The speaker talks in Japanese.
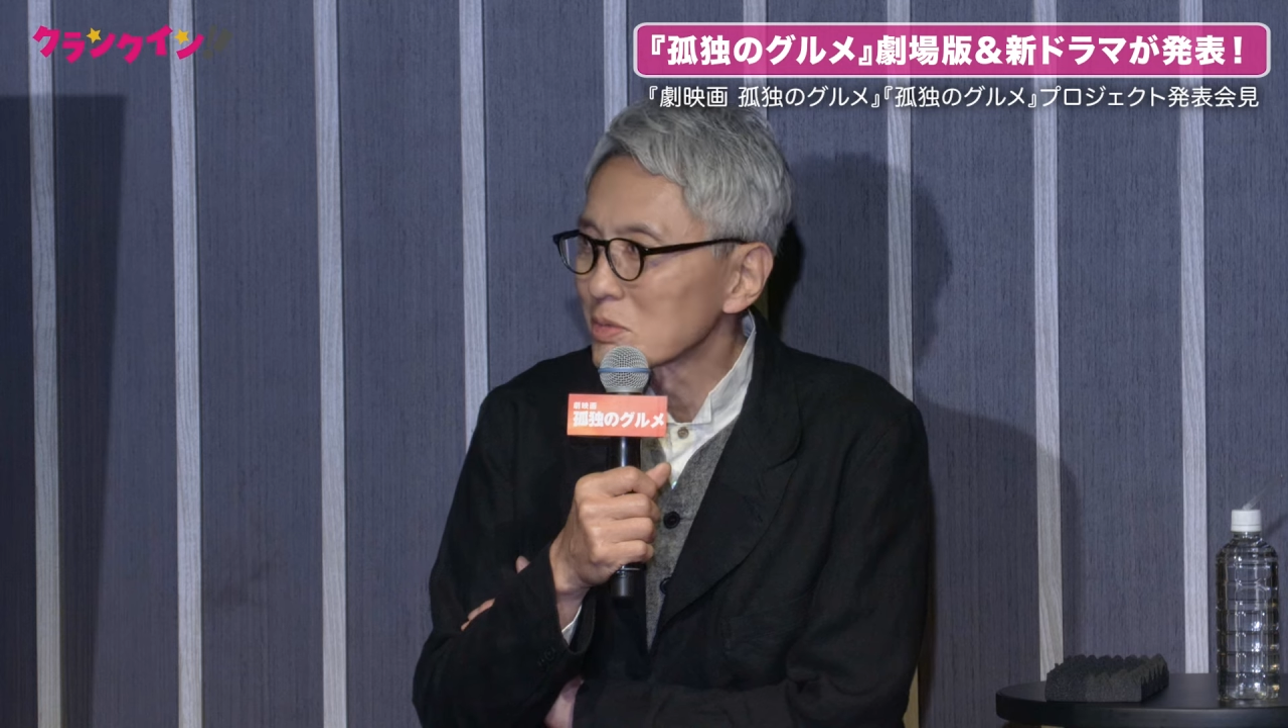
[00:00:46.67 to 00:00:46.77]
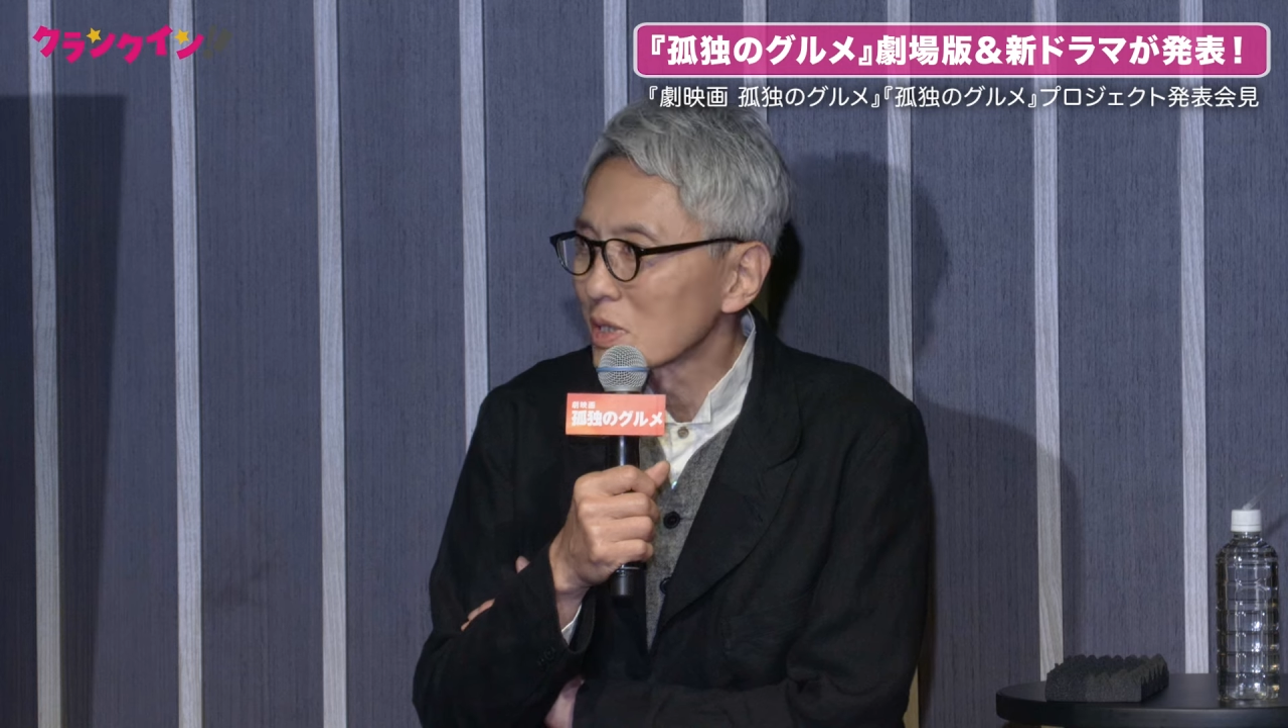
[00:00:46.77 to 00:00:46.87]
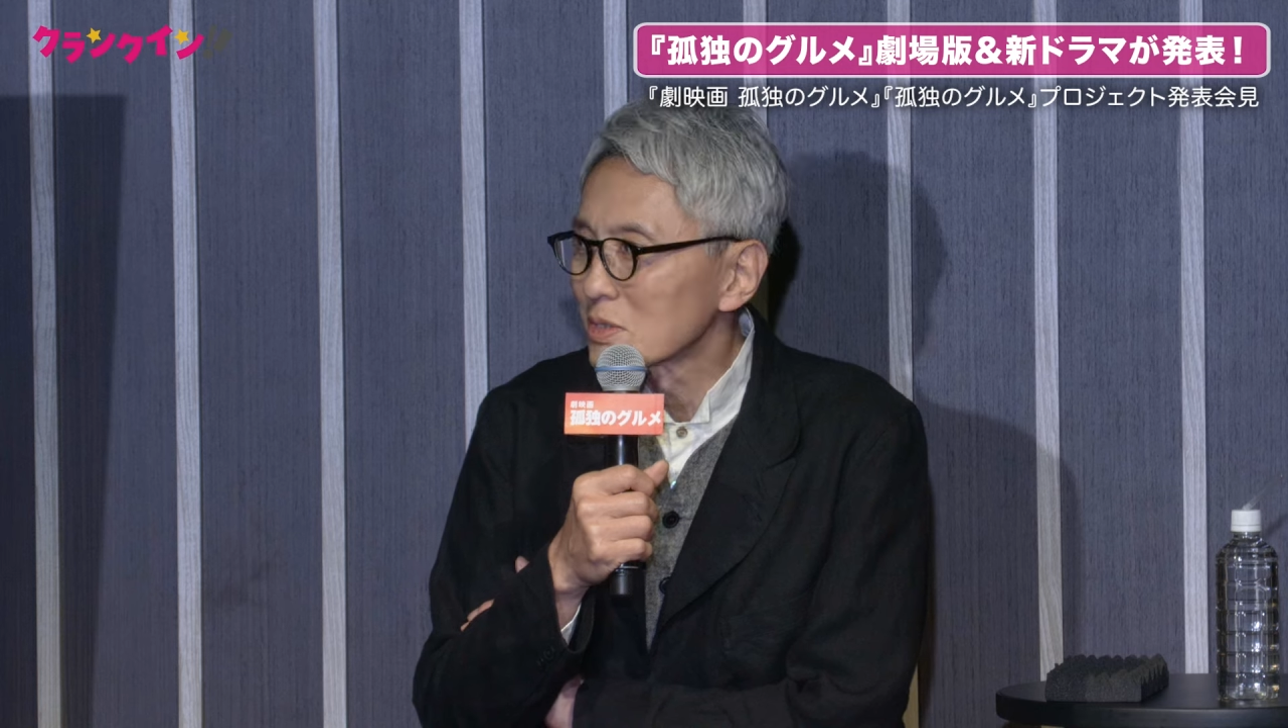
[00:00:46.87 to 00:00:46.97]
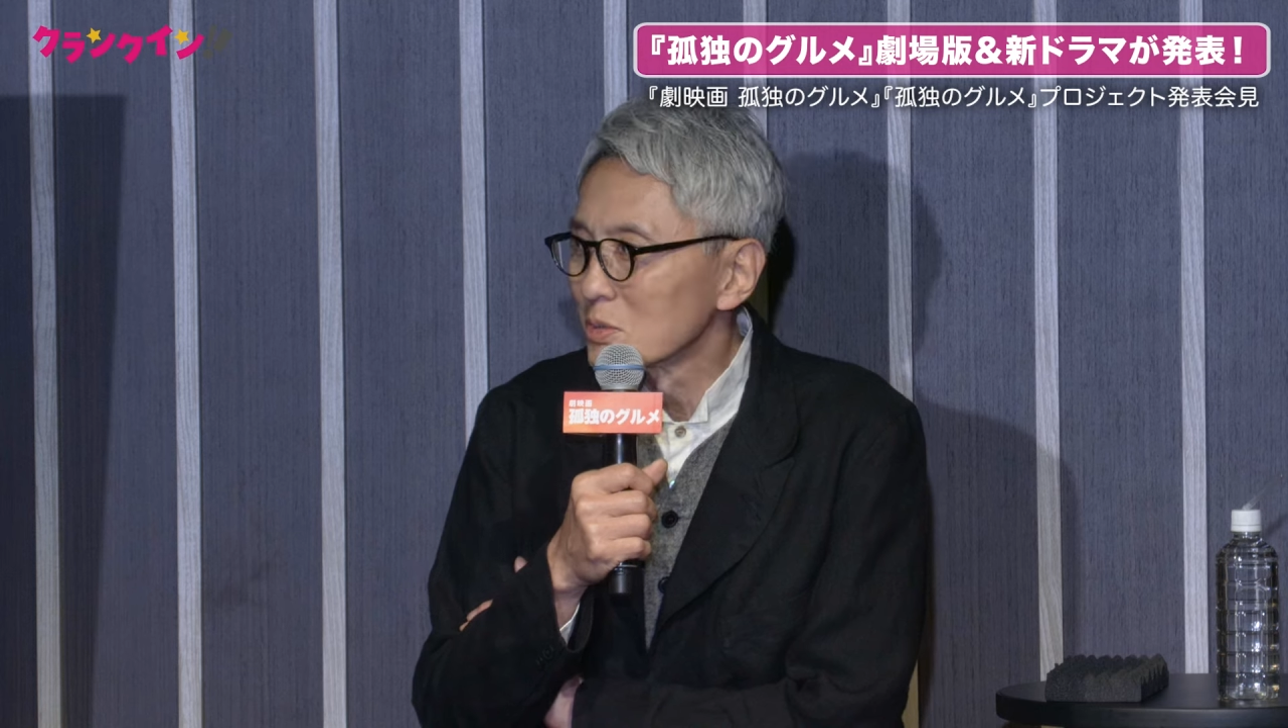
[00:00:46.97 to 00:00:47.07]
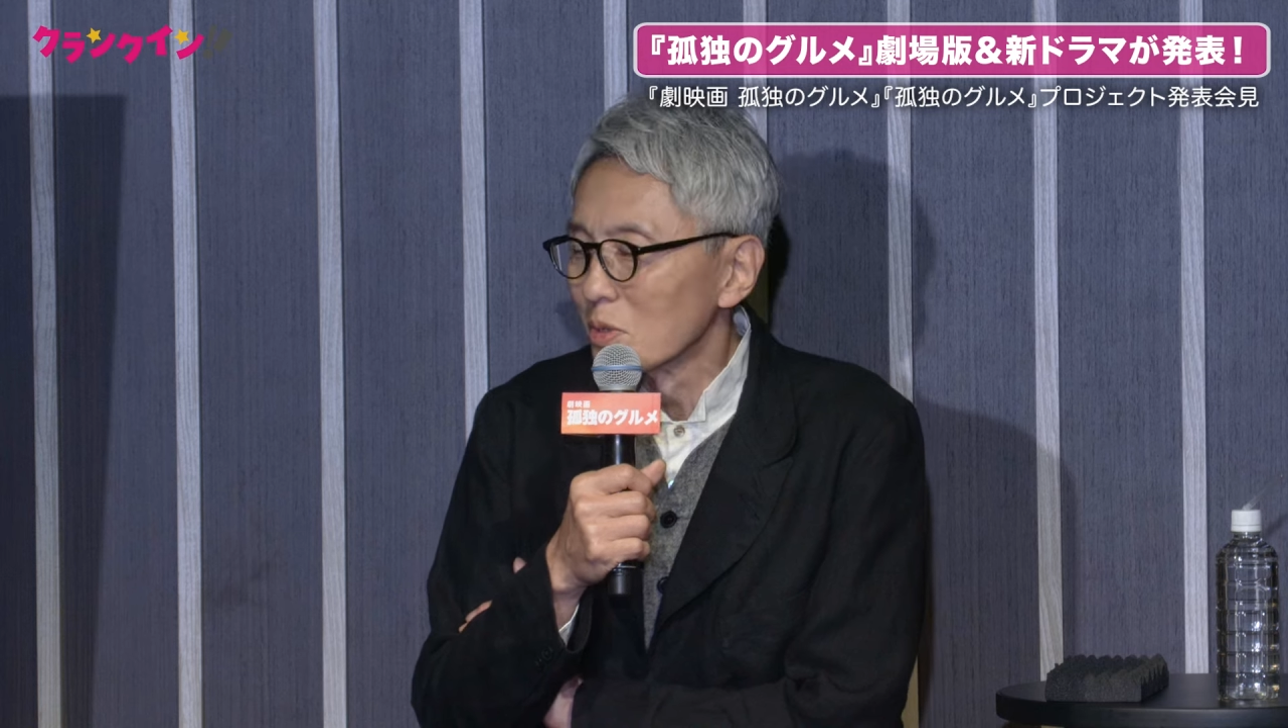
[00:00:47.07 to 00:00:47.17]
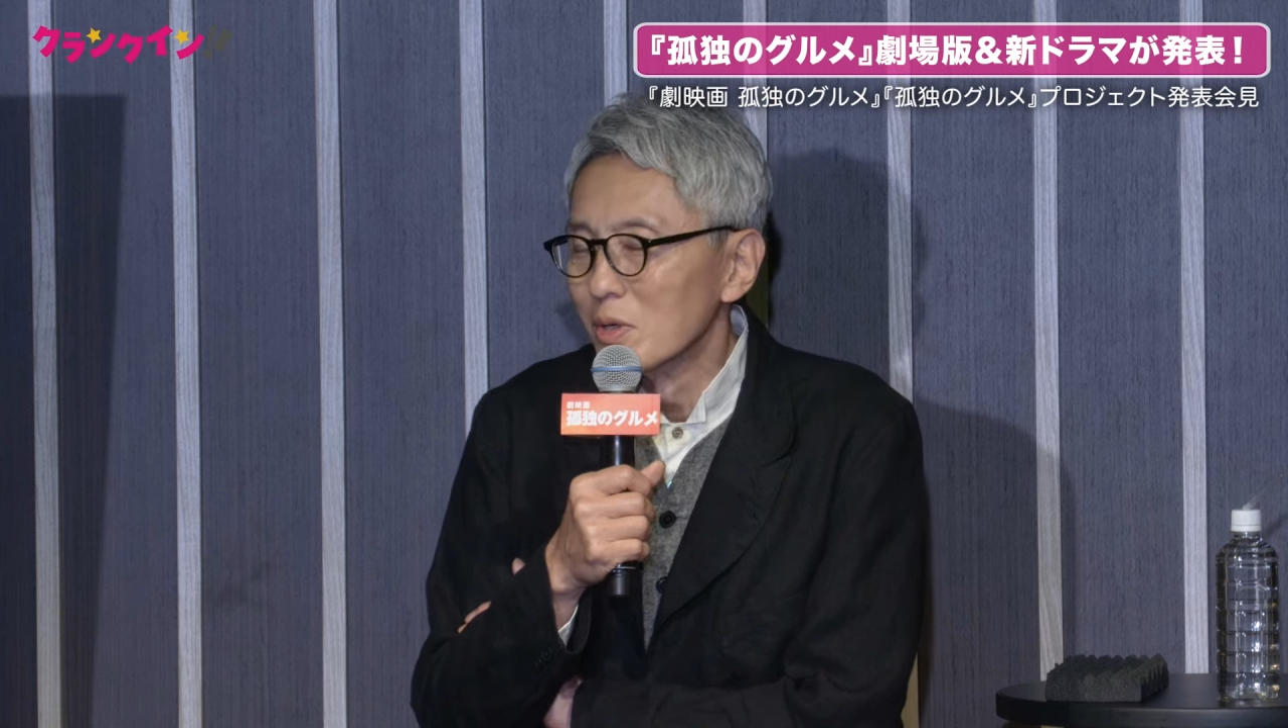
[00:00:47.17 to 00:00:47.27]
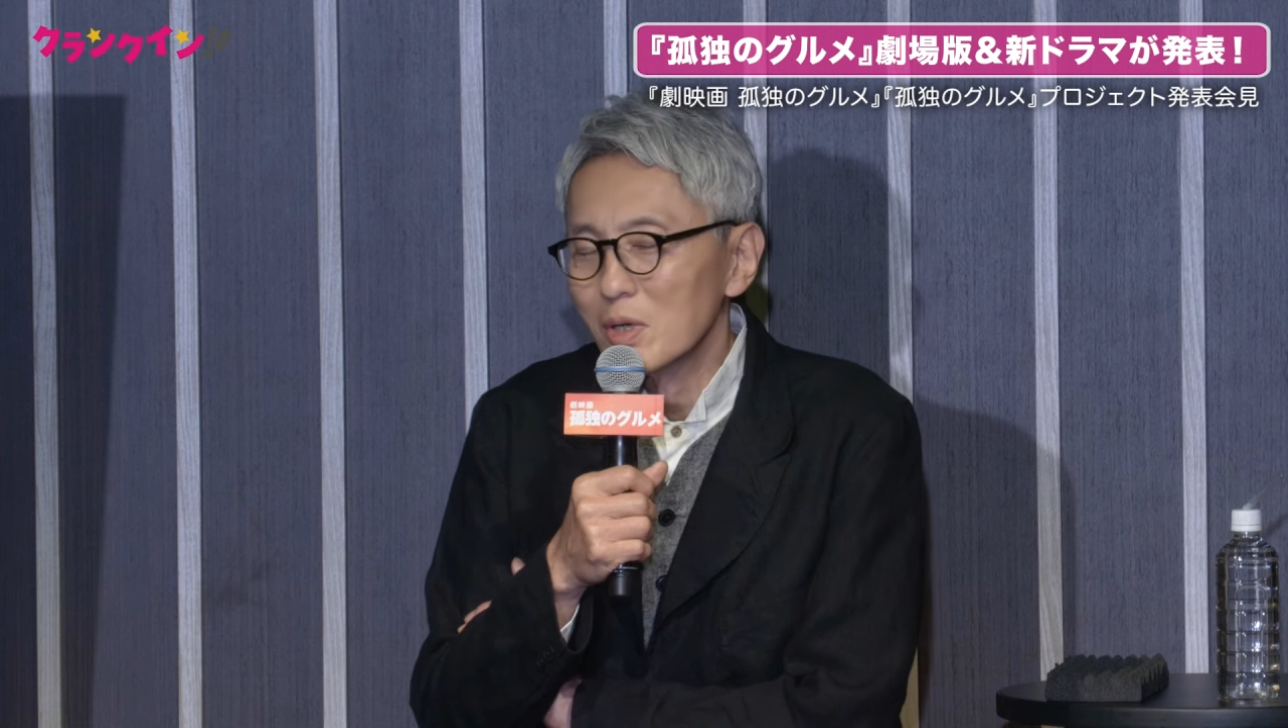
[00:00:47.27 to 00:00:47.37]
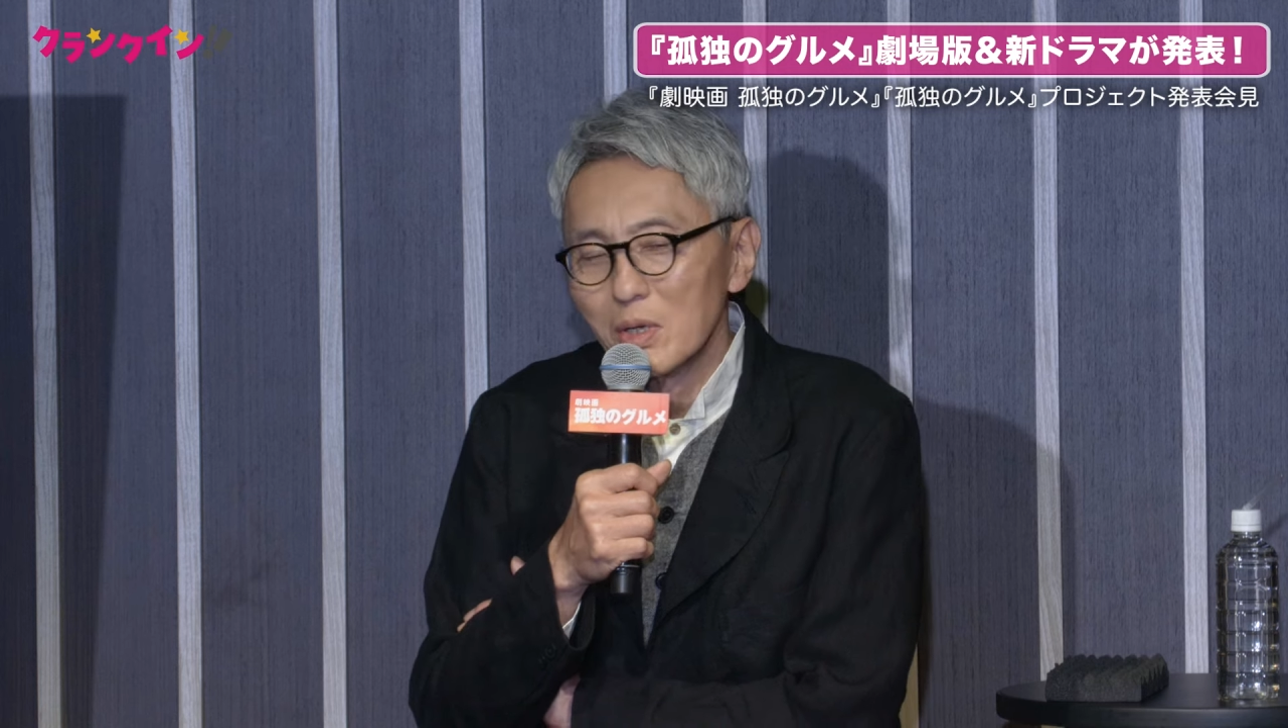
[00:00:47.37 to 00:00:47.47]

るなと